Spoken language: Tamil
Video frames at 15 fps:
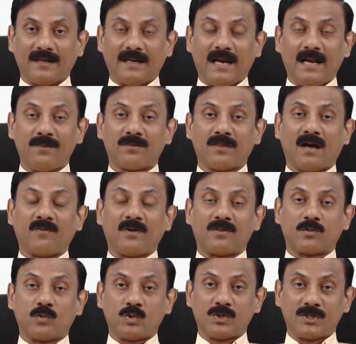எலிசாவை
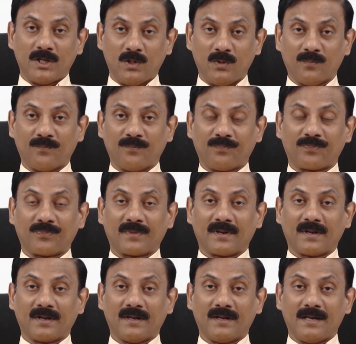சுற்றிலும்
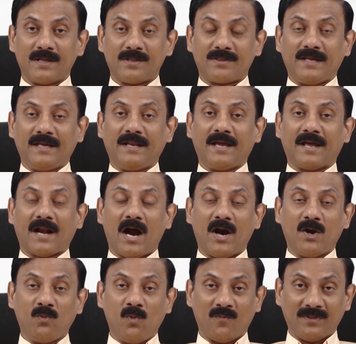சீரிய
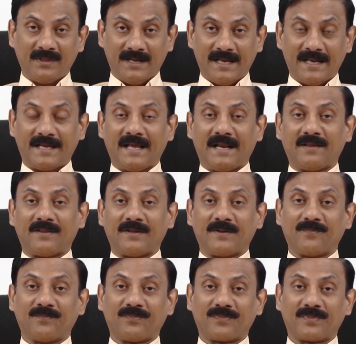இராணுவம் வந்து நிற்கிறது
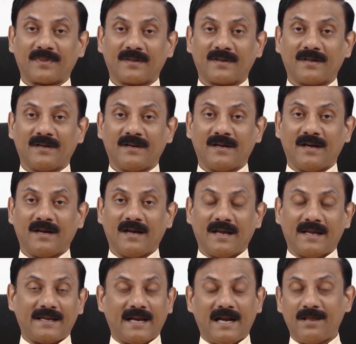
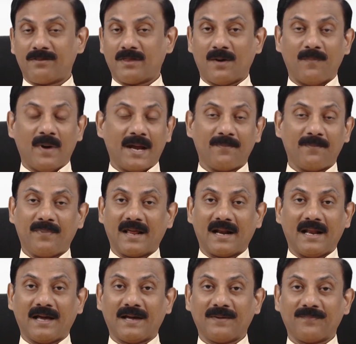எலிசா
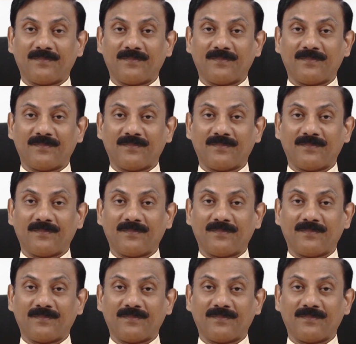பயப்படலை